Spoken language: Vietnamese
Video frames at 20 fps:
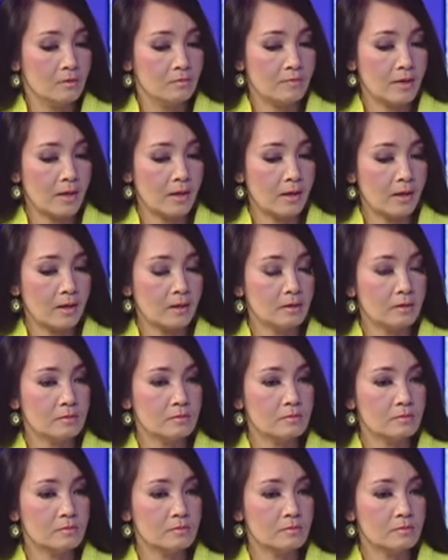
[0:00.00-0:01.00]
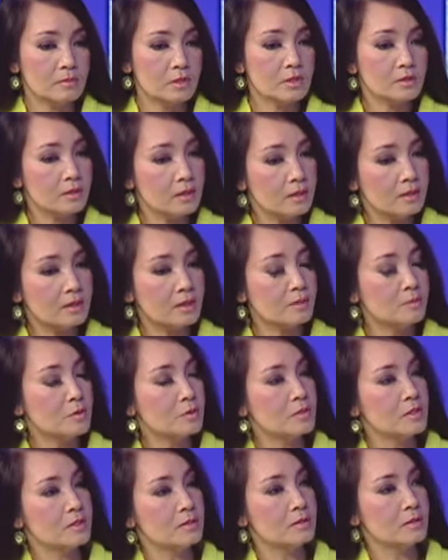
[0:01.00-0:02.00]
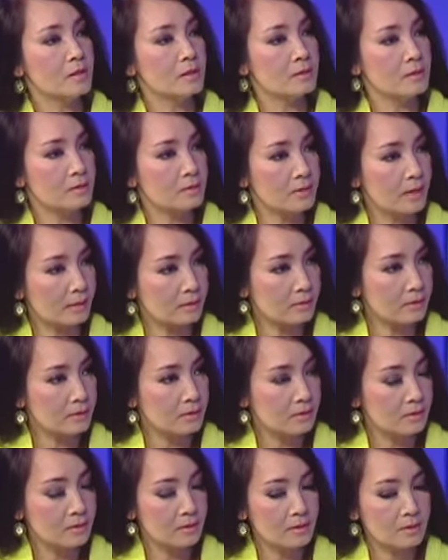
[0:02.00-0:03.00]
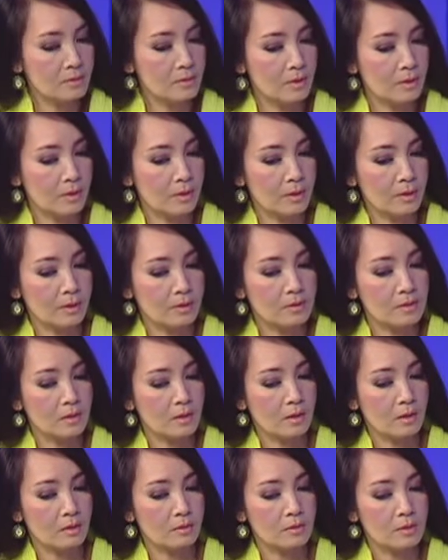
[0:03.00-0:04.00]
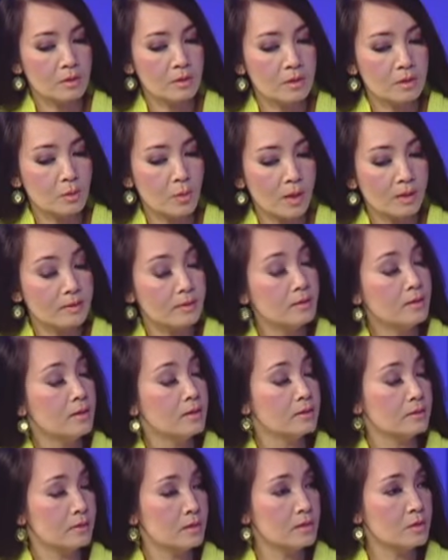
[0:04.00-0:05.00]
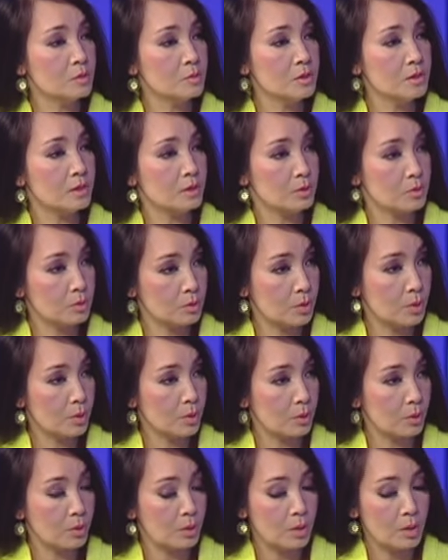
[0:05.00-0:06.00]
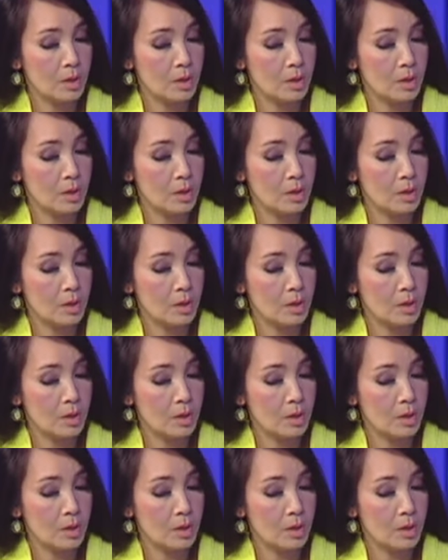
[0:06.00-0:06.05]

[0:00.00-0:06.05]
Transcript: Và trước tiên thì Kim Nhung xin được đặt cái câu hỏi uh, nó liên quan đến hình thức cũng như là khuôn khổ.